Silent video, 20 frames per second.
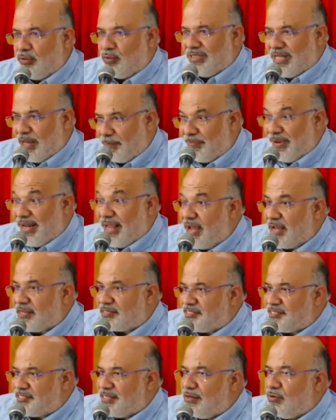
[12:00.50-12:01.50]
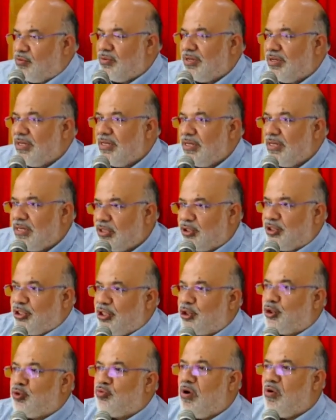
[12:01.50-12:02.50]
na pregação de
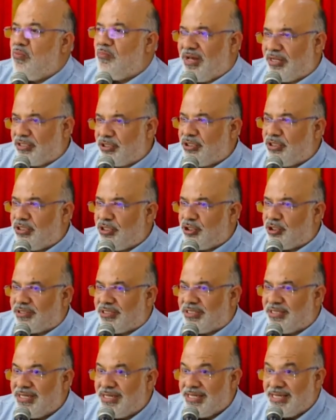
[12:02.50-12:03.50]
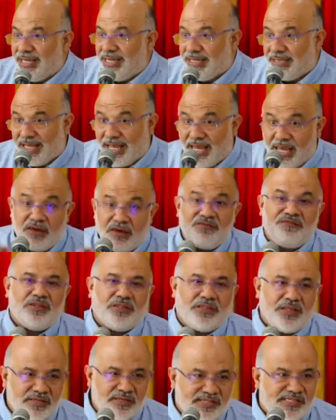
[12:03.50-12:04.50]
João Batista,
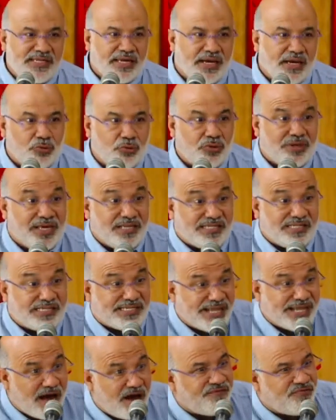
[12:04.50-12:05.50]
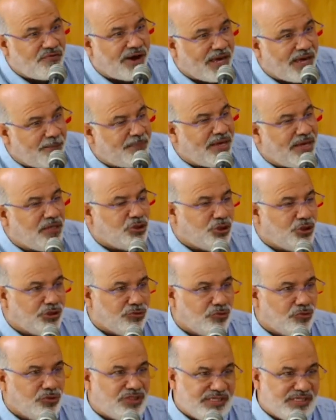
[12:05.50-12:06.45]
evidenciando que estavam arrependidos de